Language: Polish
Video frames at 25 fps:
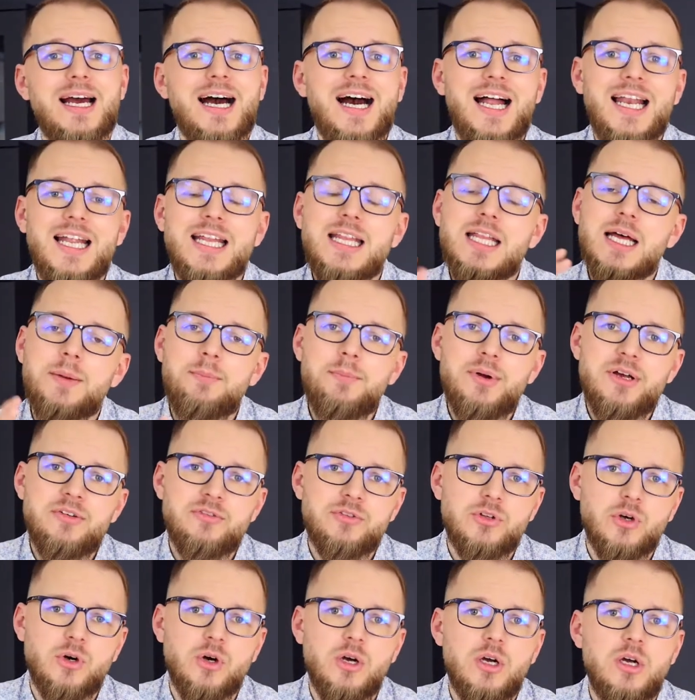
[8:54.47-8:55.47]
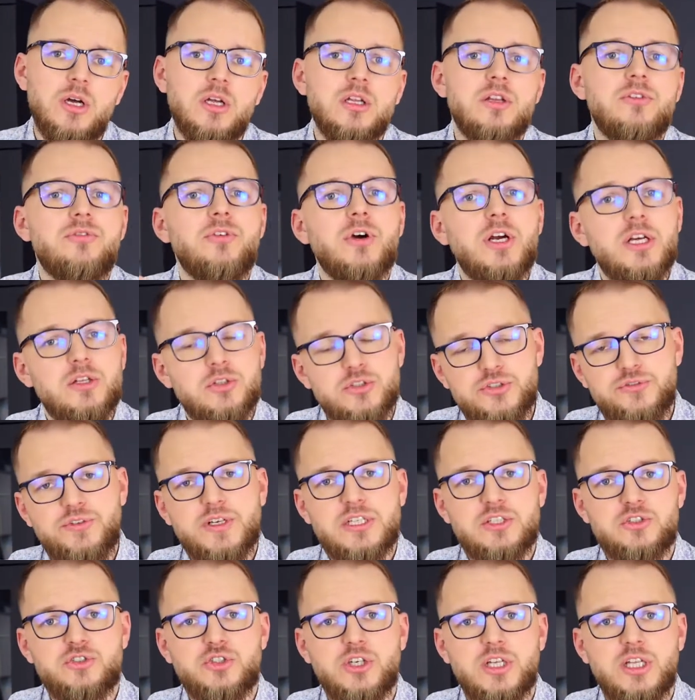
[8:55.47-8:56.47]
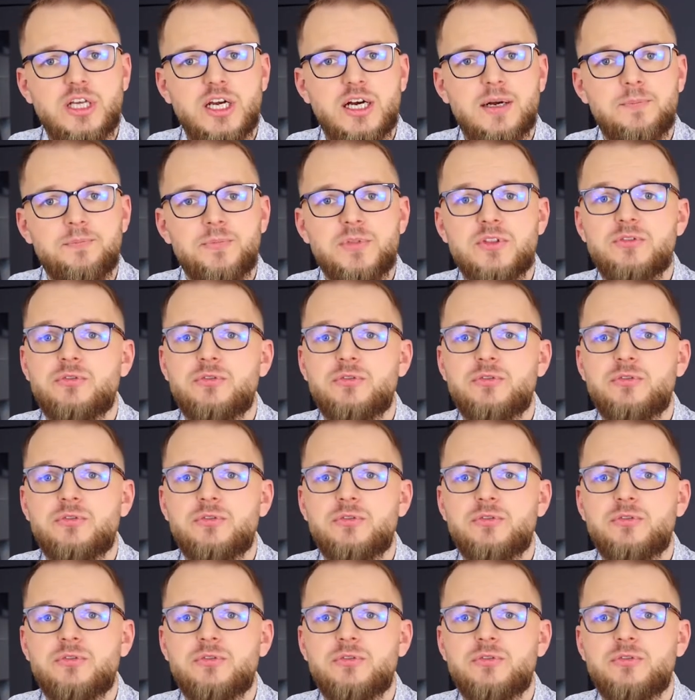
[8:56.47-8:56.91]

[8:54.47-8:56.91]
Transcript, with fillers: ale na pewno Twoje doświadczenia,